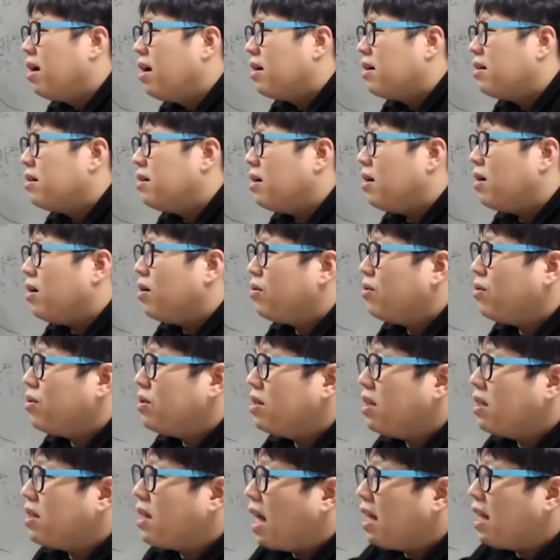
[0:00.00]
그래갖고
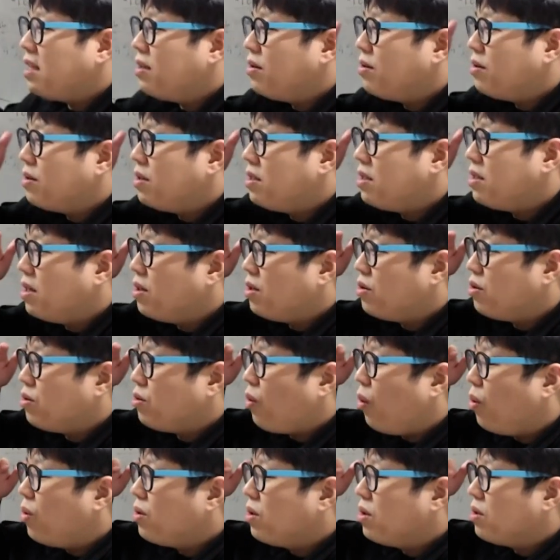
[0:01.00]
이제 난 이제
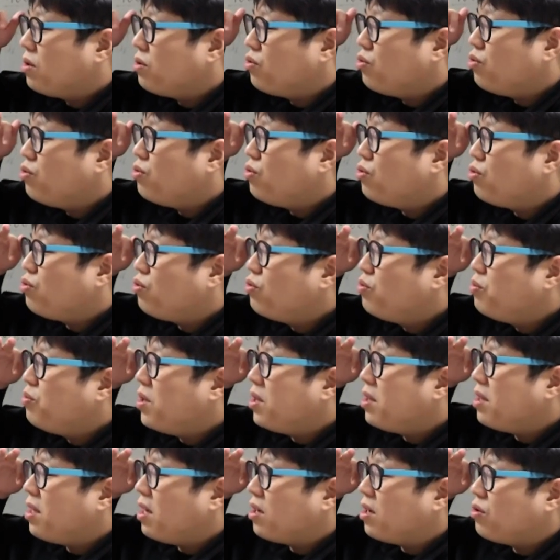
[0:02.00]
공, 중국
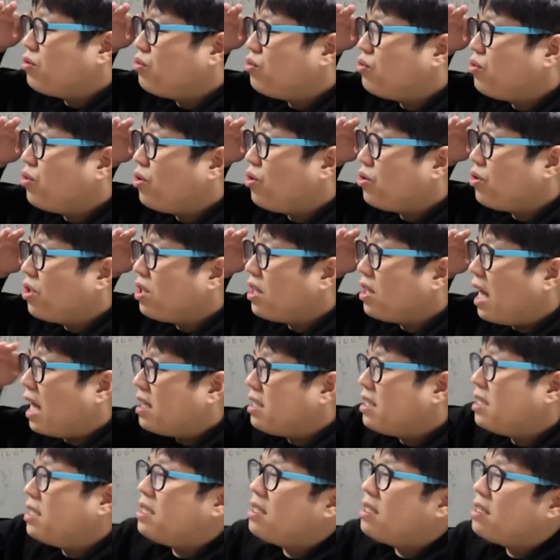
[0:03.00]
국민당의 수도였던
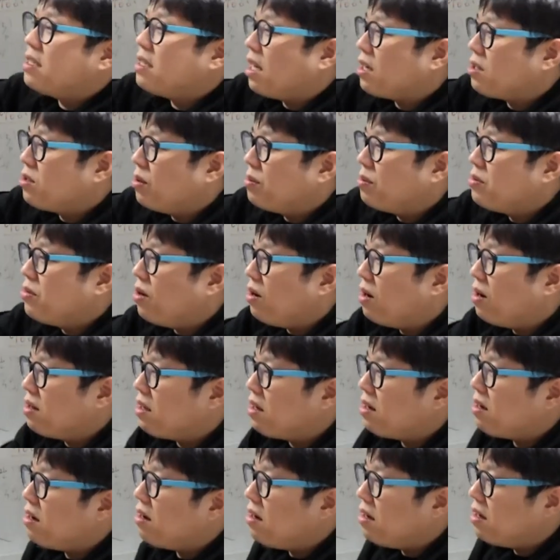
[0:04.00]
난징을 딱
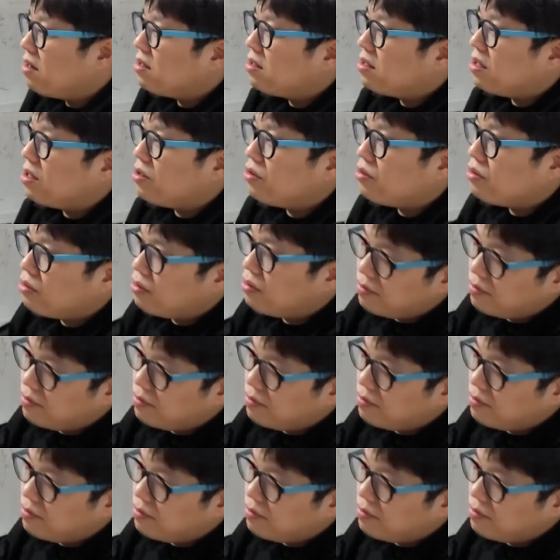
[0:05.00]
점령하니까 이제